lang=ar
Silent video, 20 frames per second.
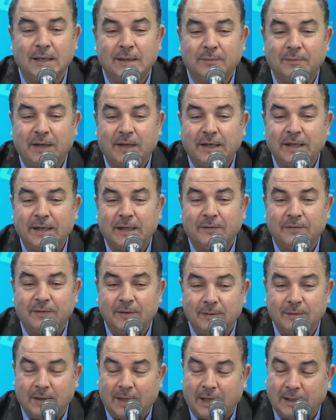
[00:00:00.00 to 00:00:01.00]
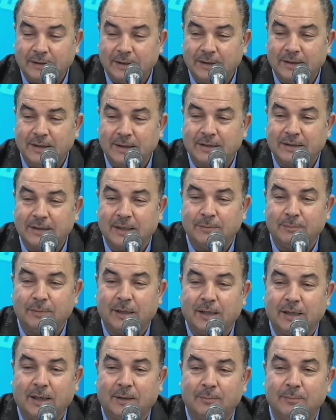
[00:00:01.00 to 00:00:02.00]
انا بالحقيقه في الحدث اللي صار
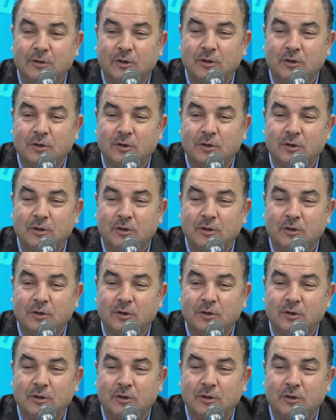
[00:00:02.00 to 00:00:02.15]
البارح